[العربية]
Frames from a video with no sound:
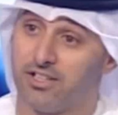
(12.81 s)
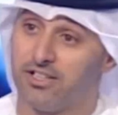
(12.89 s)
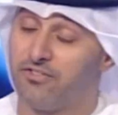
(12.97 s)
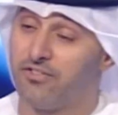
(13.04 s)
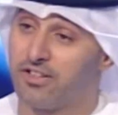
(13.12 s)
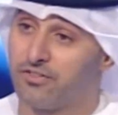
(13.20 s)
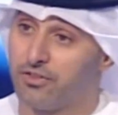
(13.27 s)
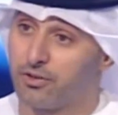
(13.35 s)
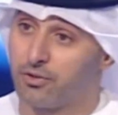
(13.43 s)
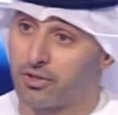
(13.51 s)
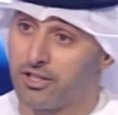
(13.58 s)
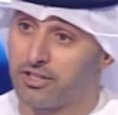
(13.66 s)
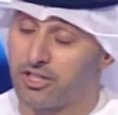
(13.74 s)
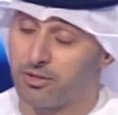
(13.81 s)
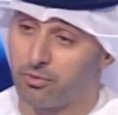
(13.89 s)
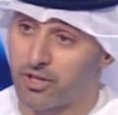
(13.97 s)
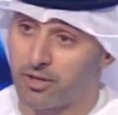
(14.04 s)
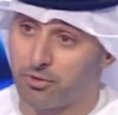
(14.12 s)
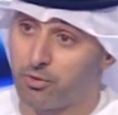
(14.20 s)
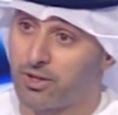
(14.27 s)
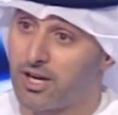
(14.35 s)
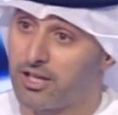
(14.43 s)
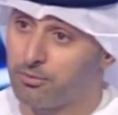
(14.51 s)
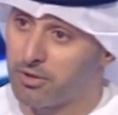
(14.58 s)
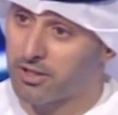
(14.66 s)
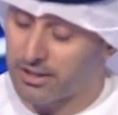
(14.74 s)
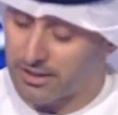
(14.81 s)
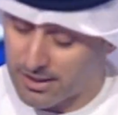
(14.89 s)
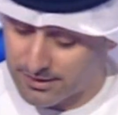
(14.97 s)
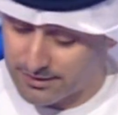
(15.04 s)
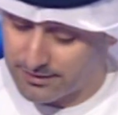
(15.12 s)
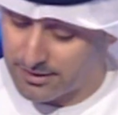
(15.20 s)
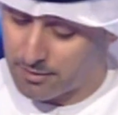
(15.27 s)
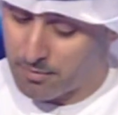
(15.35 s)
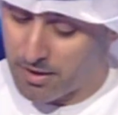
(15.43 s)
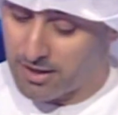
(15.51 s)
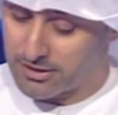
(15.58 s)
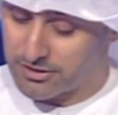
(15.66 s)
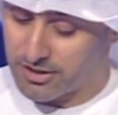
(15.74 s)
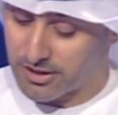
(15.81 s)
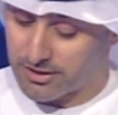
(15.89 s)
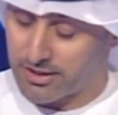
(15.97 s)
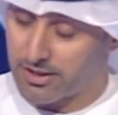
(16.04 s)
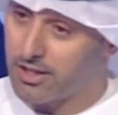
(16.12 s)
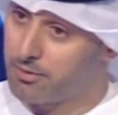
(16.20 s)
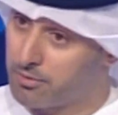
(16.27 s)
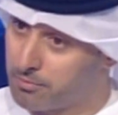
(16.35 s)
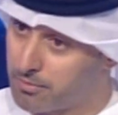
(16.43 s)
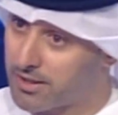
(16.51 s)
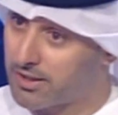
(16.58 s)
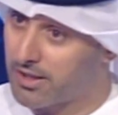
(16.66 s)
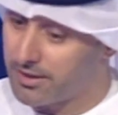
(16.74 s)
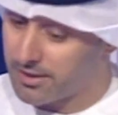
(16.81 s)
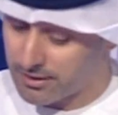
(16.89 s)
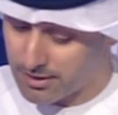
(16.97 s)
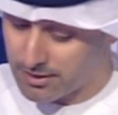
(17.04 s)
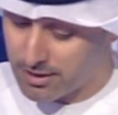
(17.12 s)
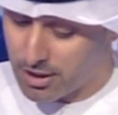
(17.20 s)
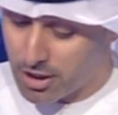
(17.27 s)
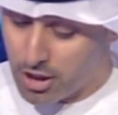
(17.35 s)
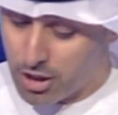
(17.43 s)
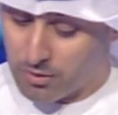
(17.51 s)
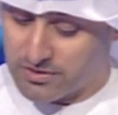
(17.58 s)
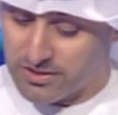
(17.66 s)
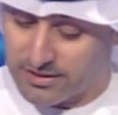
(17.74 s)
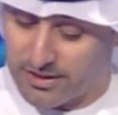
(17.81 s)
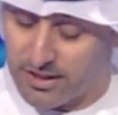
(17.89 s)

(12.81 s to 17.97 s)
اللي لفت في كورنيش أبو ظبي وكانت بقيادة معالي الشيخ نهيان بن مبارك آل نهيان وزير